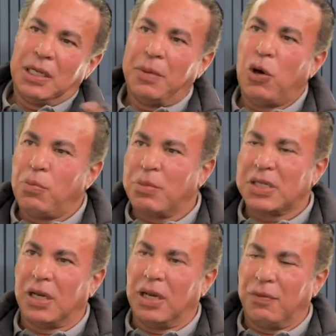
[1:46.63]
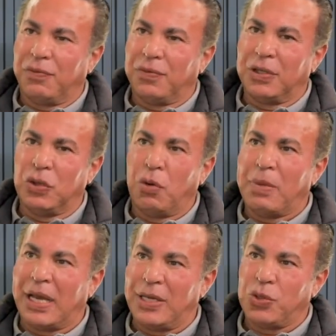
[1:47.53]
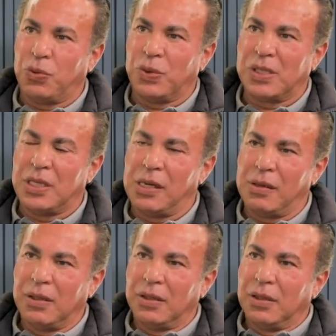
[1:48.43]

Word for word: يبقى لهم مصالح ان هم يعيشوا وسطينا